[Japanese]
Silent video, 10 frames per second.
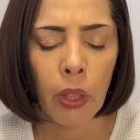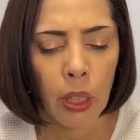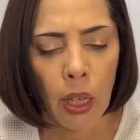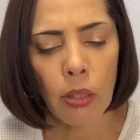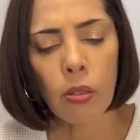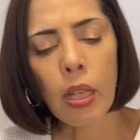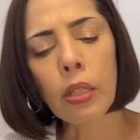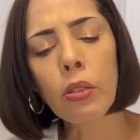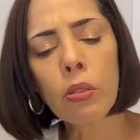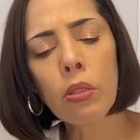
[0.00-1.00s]
あと
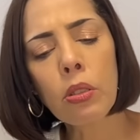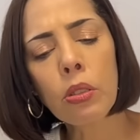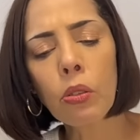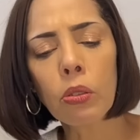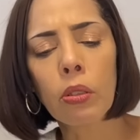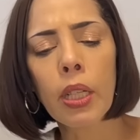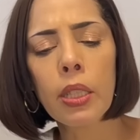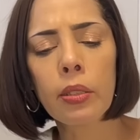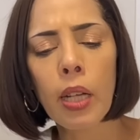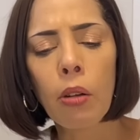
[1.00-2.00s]
先ほど中国の内
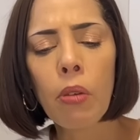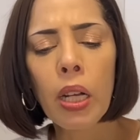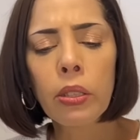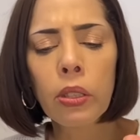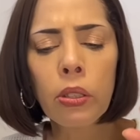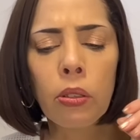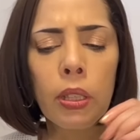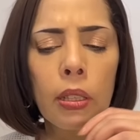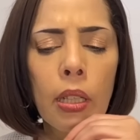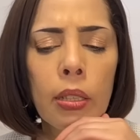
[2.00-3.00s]
需が悪いと言っ
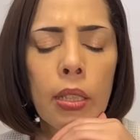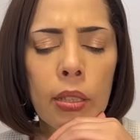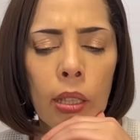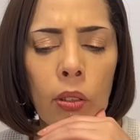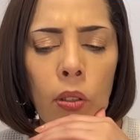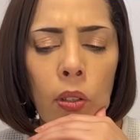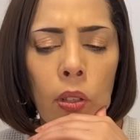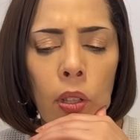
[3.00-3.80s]
たんですけど、